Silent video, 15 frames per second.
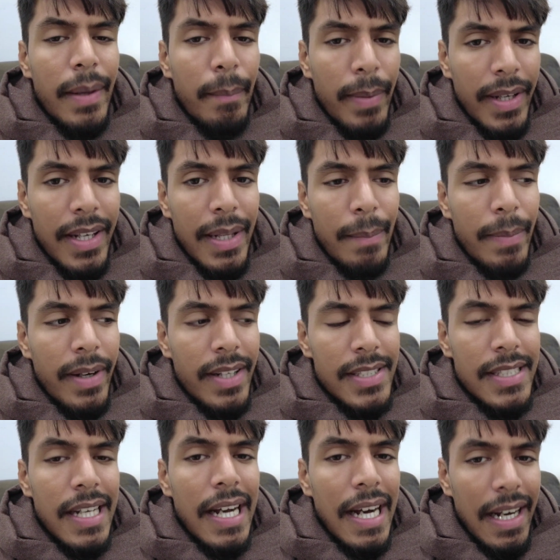के
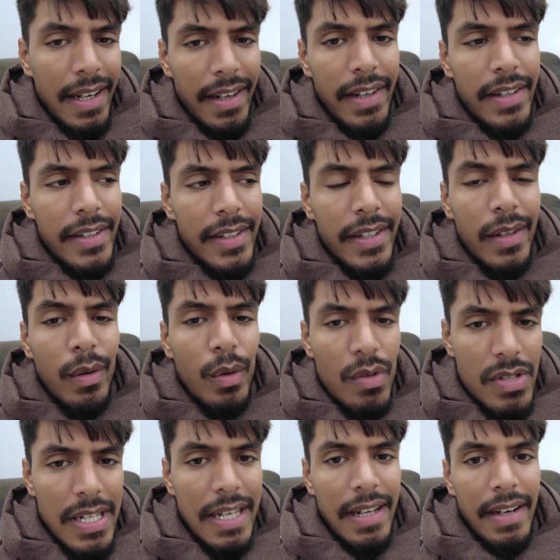बल्लेबाज आ रहे हैं और
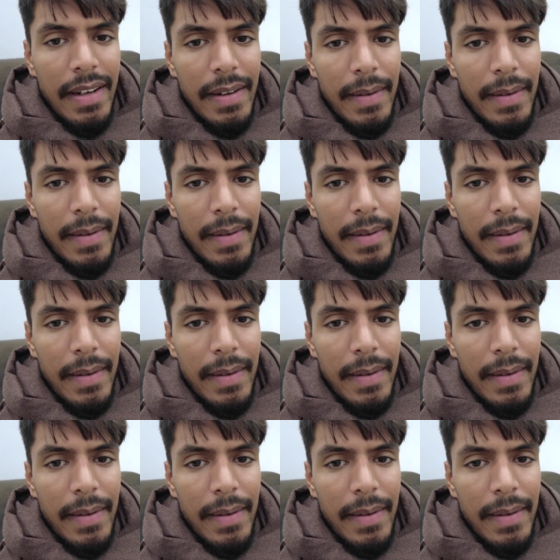जा रहे